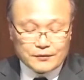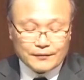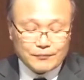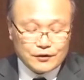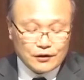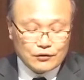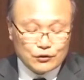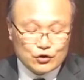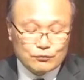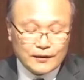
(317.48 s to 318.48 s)

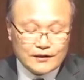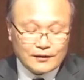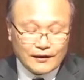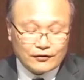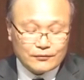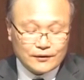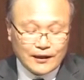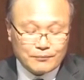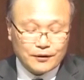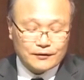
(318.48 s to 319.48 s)
33절 우리 중반절
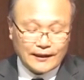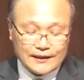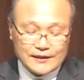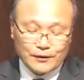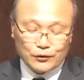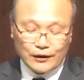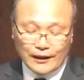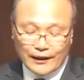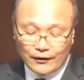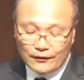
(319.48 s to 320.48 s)
말씀을 한번 같이
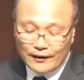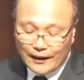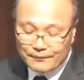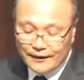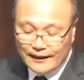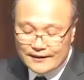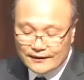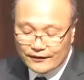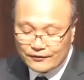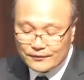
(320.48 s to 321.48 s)
읽어보도록 할까요? 함께
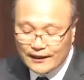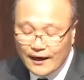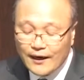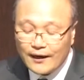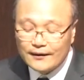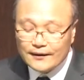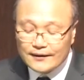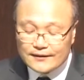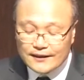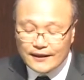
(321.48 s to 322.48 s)
같이
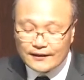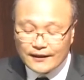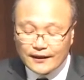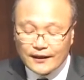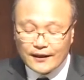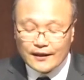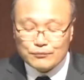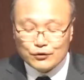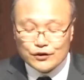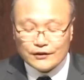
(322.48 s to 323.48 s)
읽겠습니다.
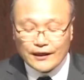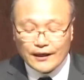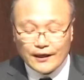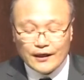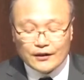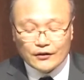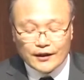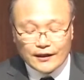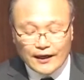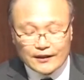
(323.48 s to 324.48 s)
제자들에게
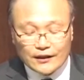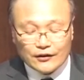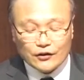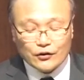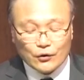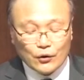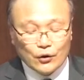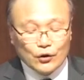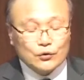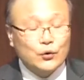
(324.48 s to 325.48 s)
물으시되 너희가 길에서
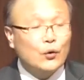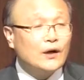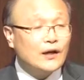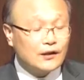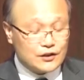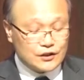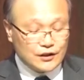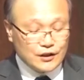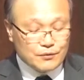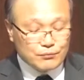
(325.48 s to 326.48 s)
서로 토론한
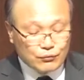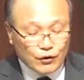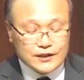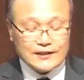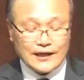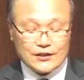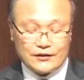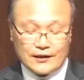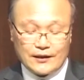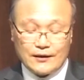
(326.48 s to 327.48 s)
것이 무엇이냐
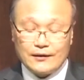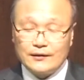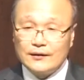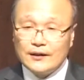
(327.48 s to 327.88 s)
하시되